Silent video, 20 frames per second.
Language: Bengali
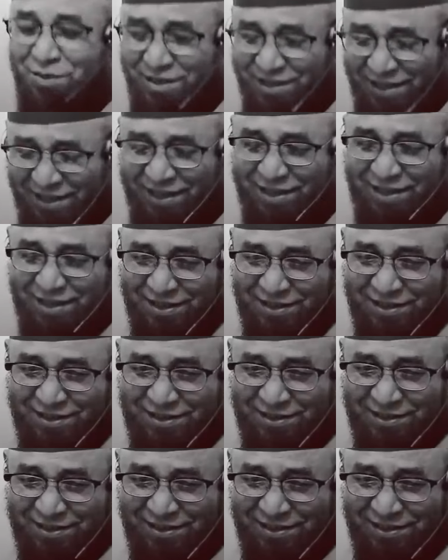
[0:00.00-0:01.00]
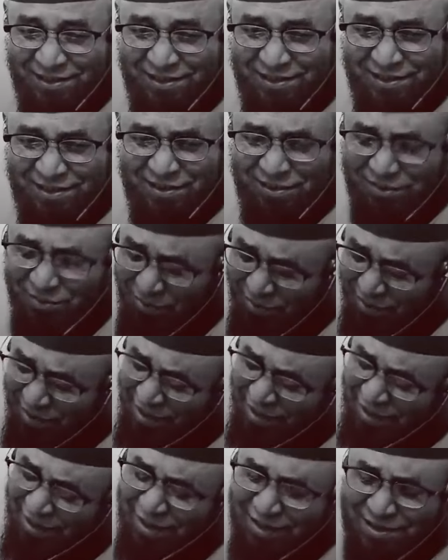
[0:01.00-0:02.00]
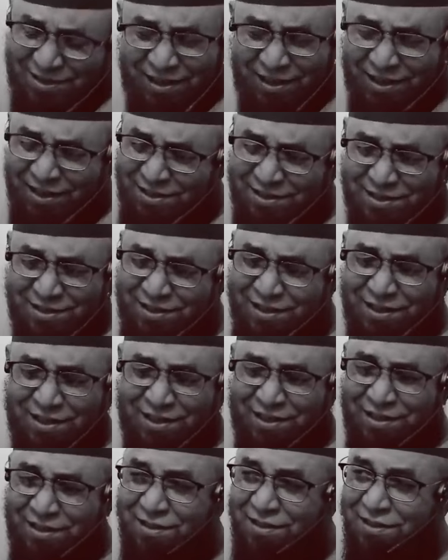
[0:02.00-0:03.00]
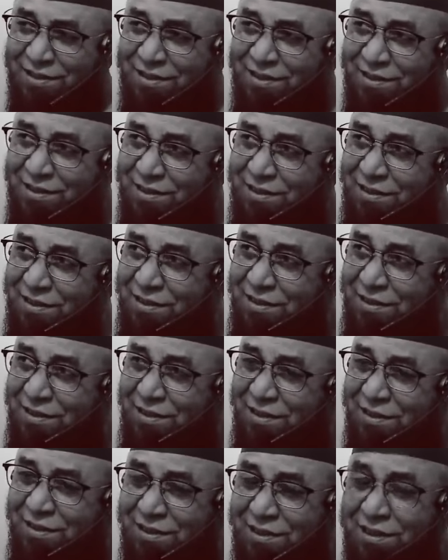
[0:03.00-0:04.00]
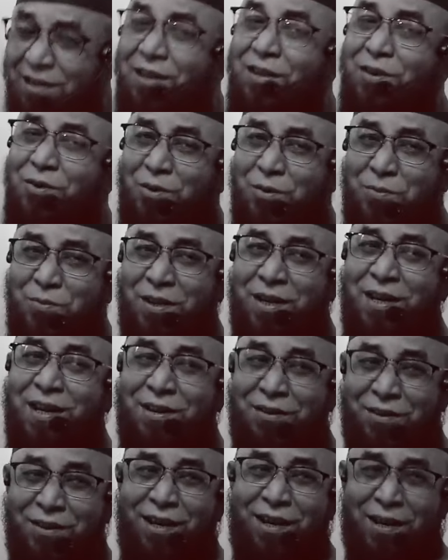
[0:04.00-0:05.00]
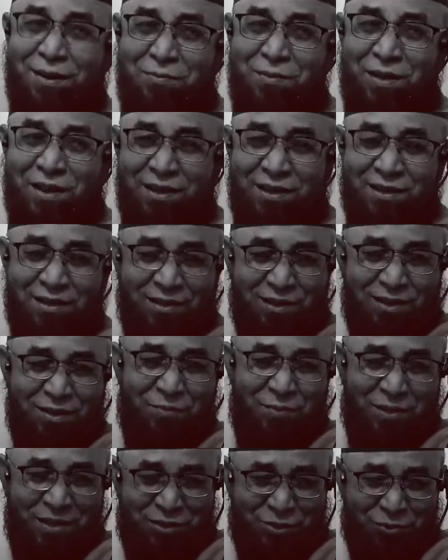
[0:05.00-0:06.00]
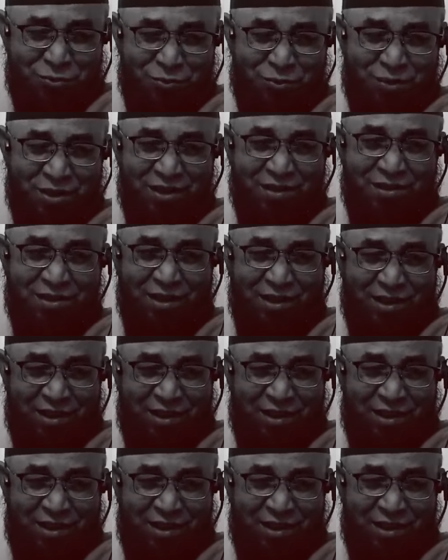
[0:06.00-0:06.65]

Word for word: অনেক অনেক কাছাকাছি ছিল নাহলে কবি কেন লিখবেন গর্বা সুরত